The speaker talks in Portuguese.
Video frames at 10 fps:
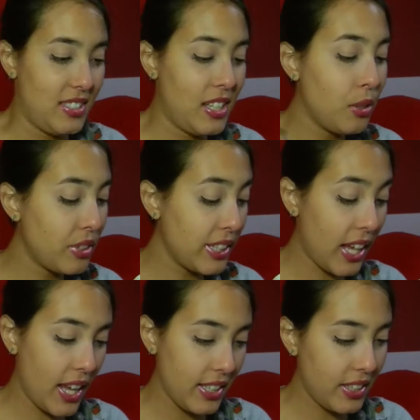Não tem
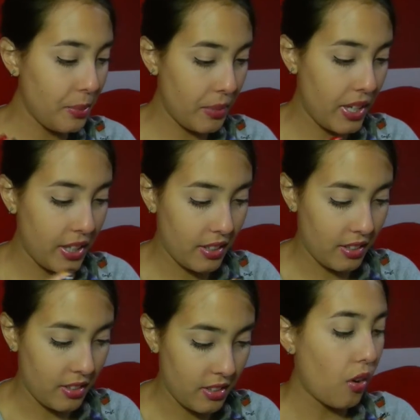nada
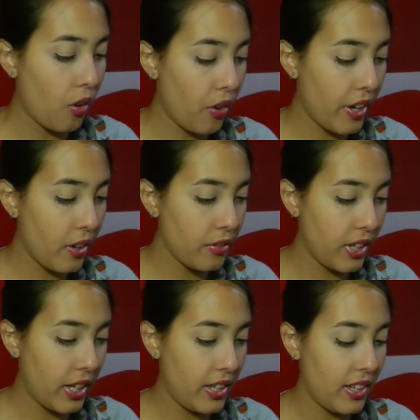também. Royal
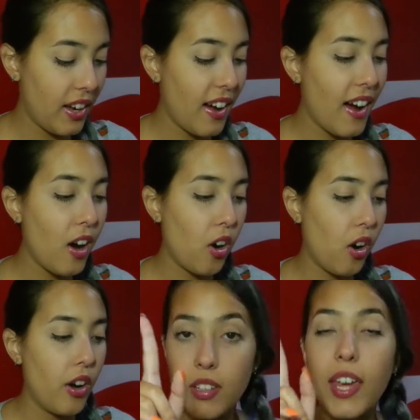Nene. Ah,
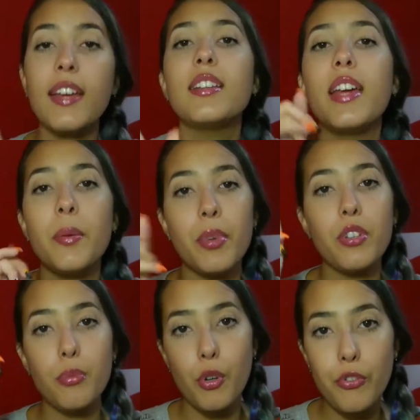ó, quem lembra do
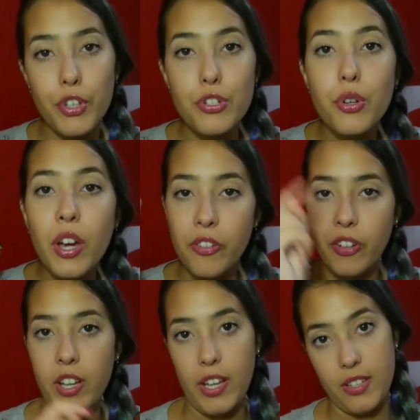meu vídeo
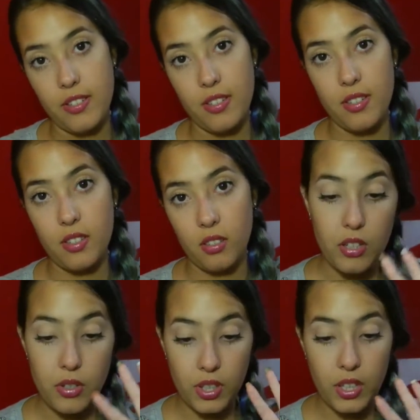referências?
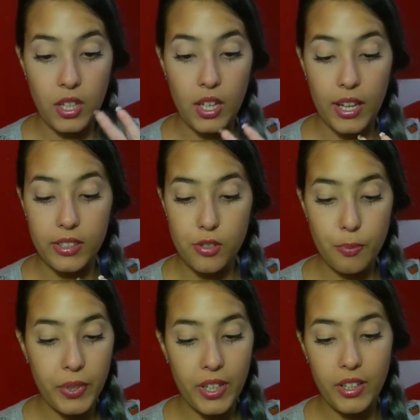Isso aqui é da
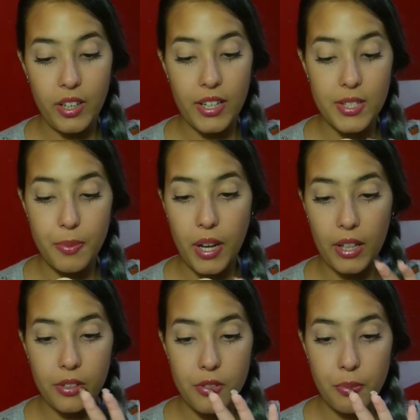Super Nene, é
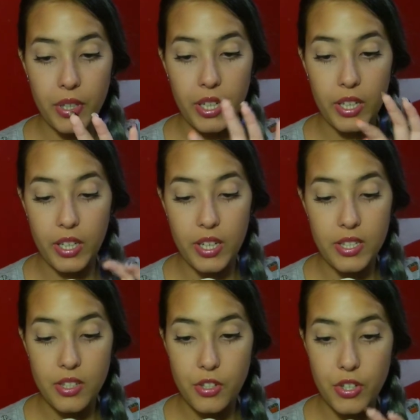inspirado em Super Nene.
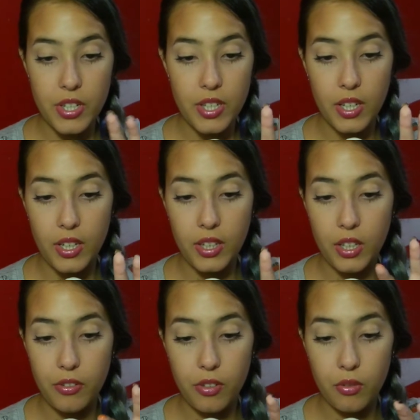Esses dias aí
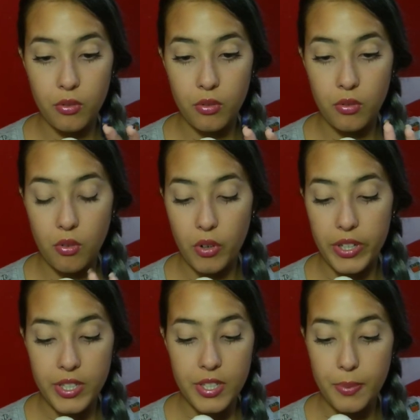teve um
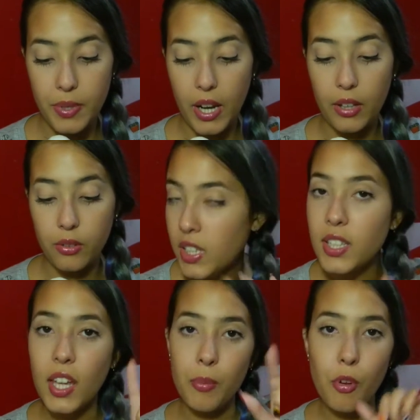coisa inspirado em
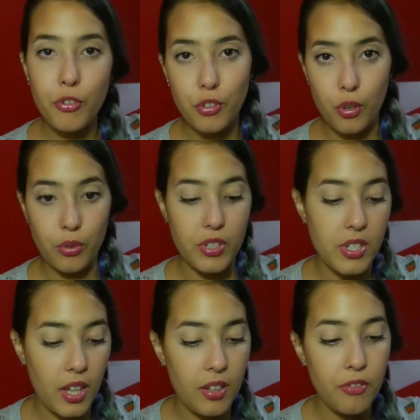Game of Thrones.
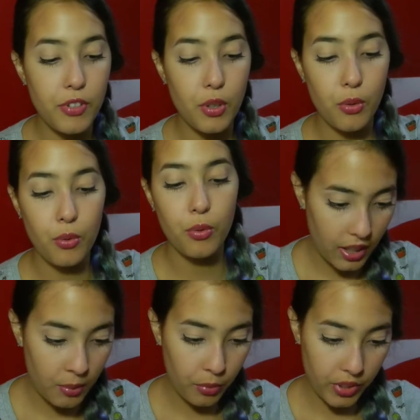Quem viu,
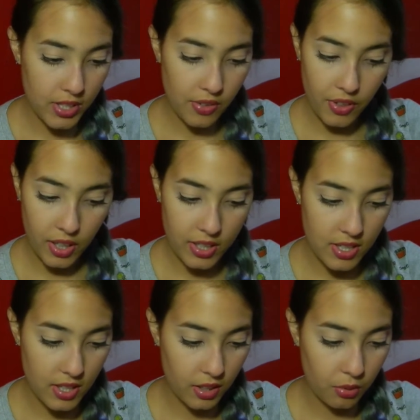tem muitas
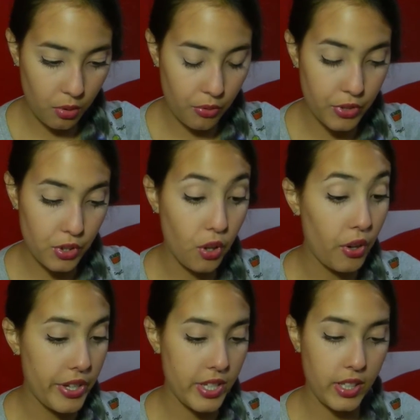referências aqui no Covid. Ó,
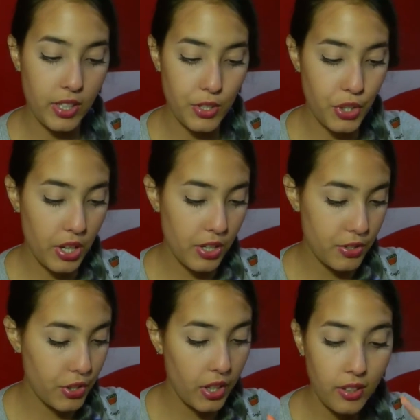esse aqui já,
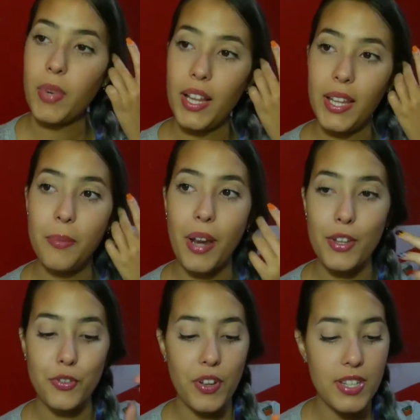já, já lembrar
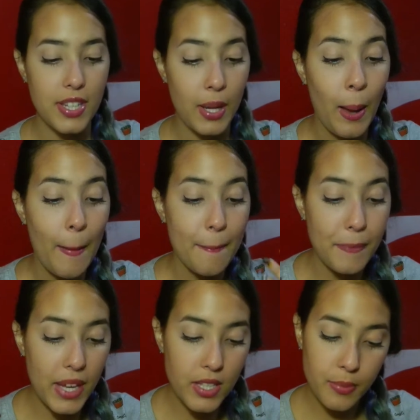de fazer.
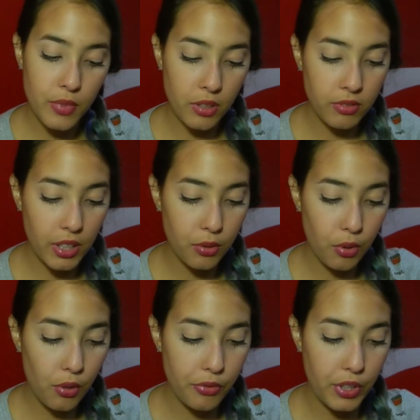Mesmo não tendo o
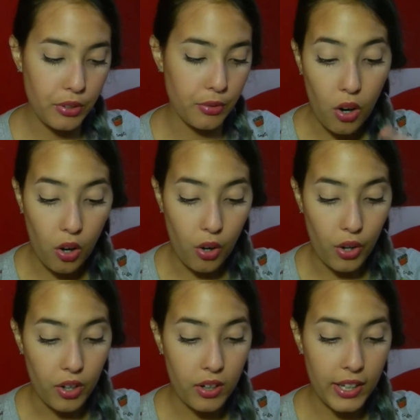ovinho. Ó,
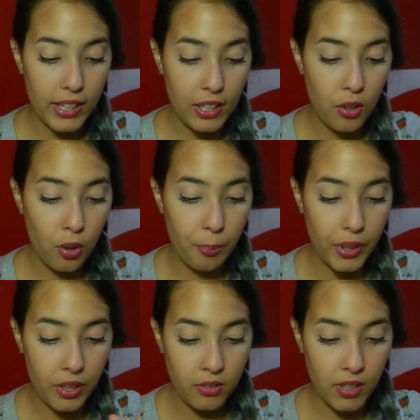aquele
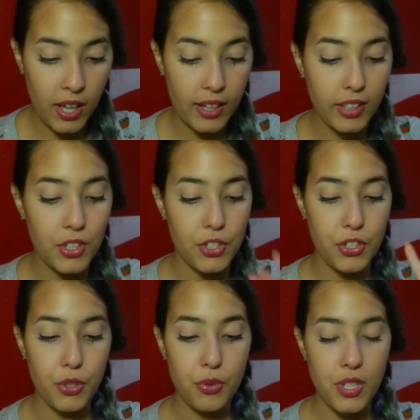roupão lá que a
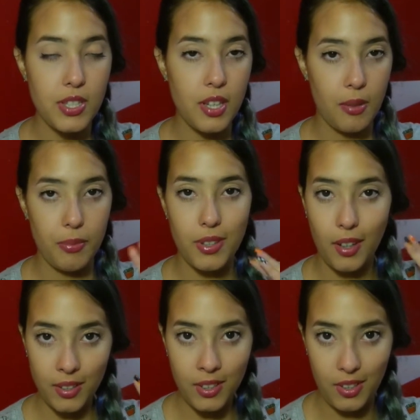gente usa sempre, tá
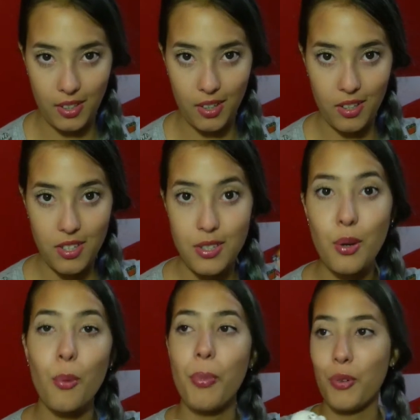aqui, né? Esse
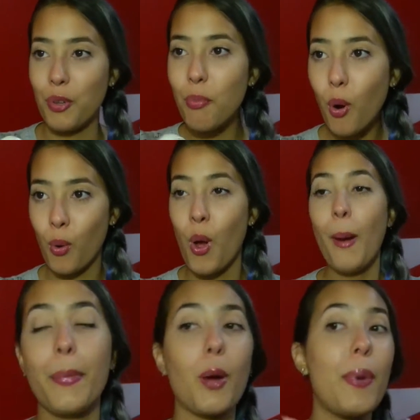roupão que bom.
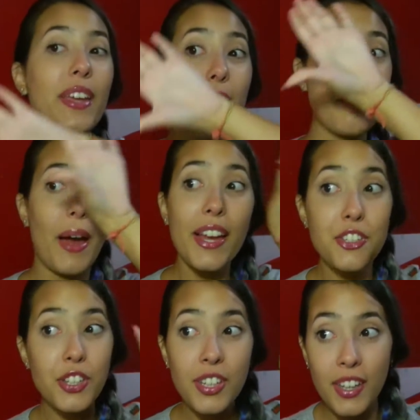Porque eu paguei mais
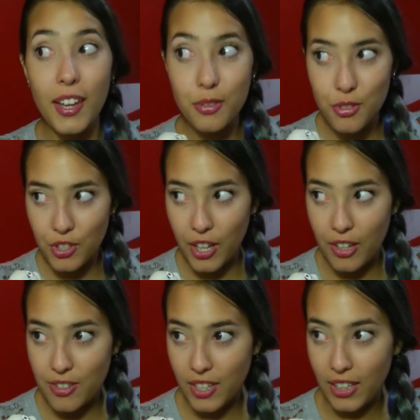de 500
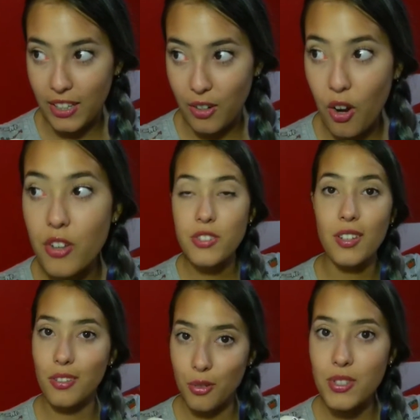dinheiros naquele negócio,
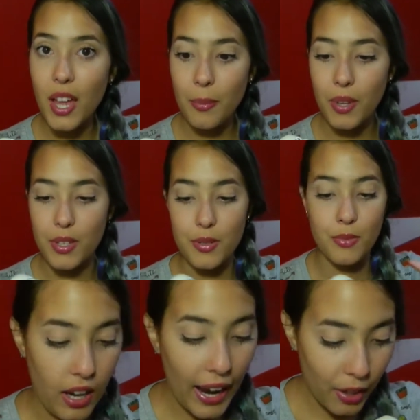tem que usar mesmo.
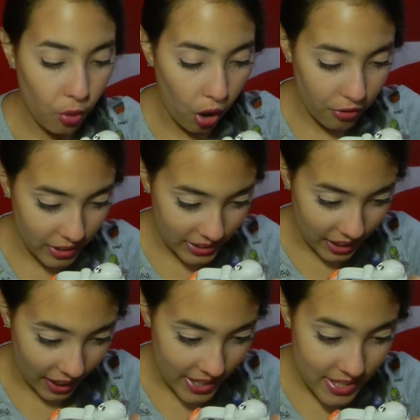Ai, um ovo lá
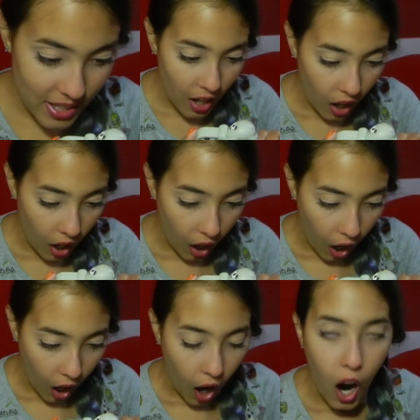atrás!
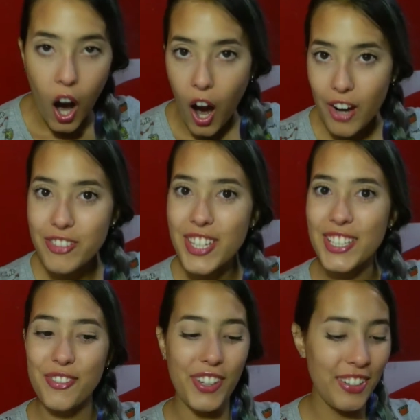Ah!
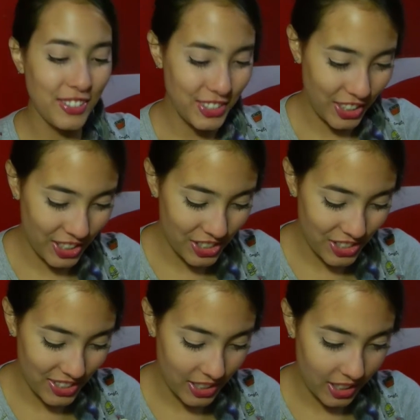Vocês viram?
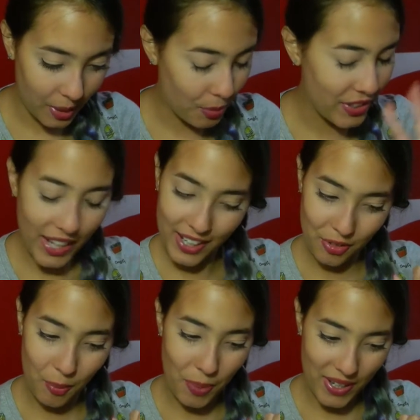Gente, a boneca
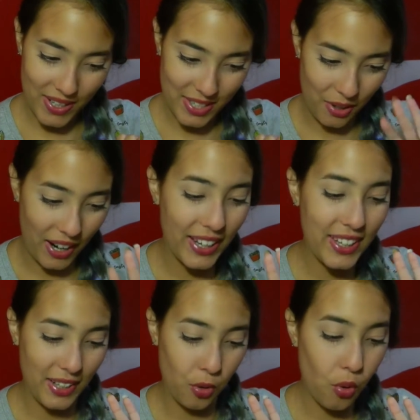não
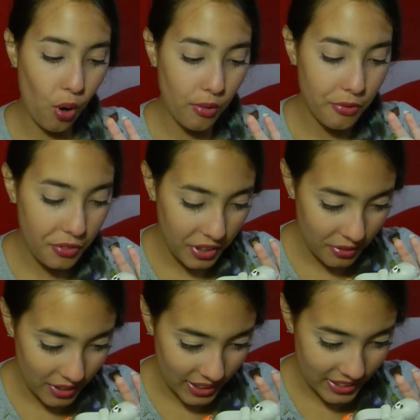Aí, o
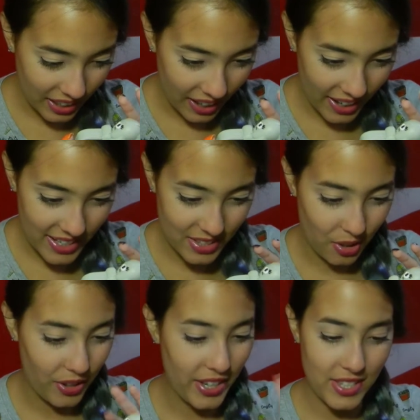ovinho atrás,
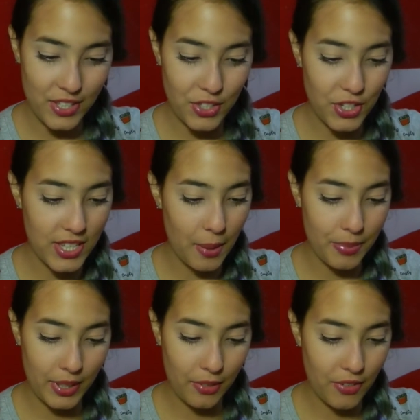ó. Esse a gente já sabe
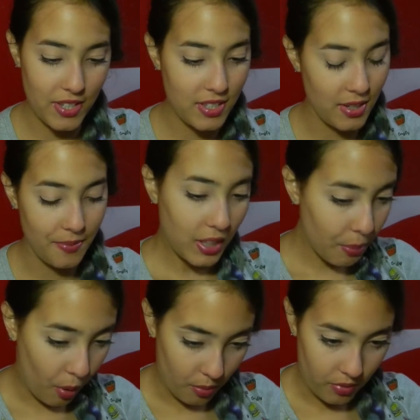que tem que fazer. Que
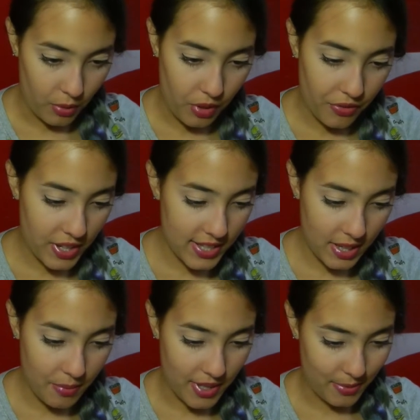bom, eu ia fazer
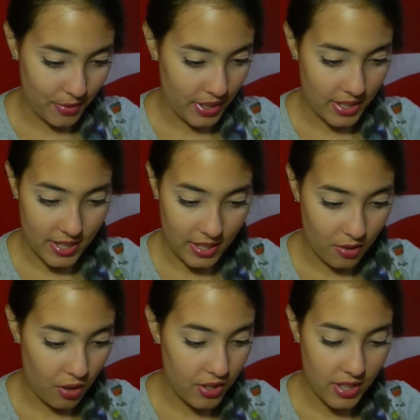mesmo. Tem esse
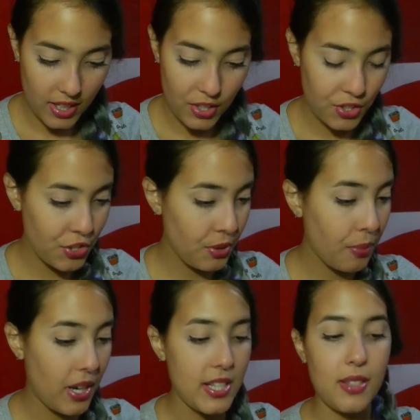negócio, daqui a gente
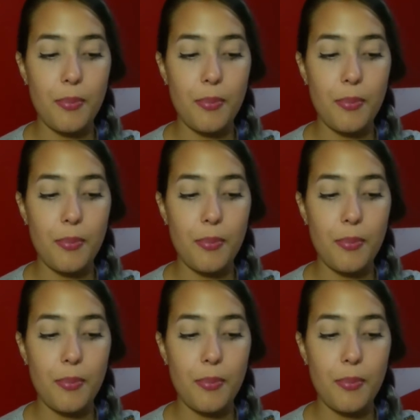empresta.